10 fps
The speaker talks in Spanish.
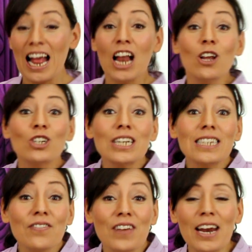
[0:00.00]
Los
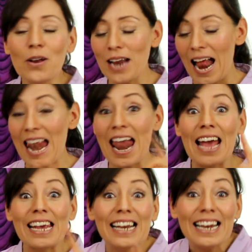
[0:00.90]
recibieron la
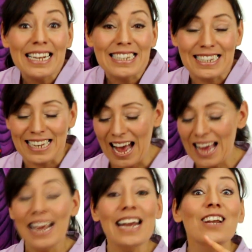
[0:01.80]
iglesia
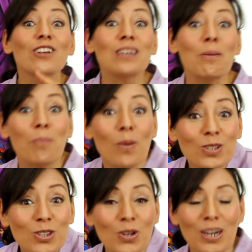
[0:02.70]
y los
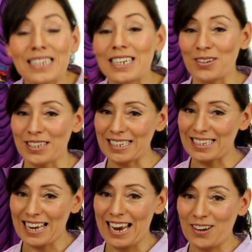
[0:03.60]
apóstoles y los
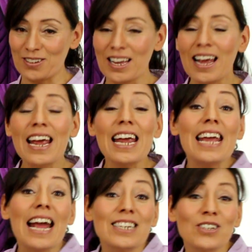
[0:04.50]
ancianos,
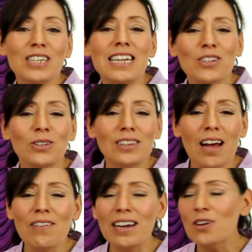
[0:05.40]
y ellos les
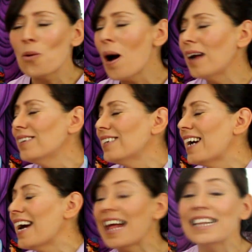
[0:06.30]
contaban cuán
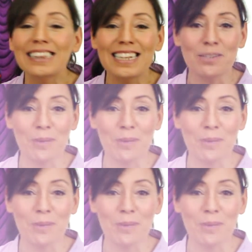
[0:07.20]
grandes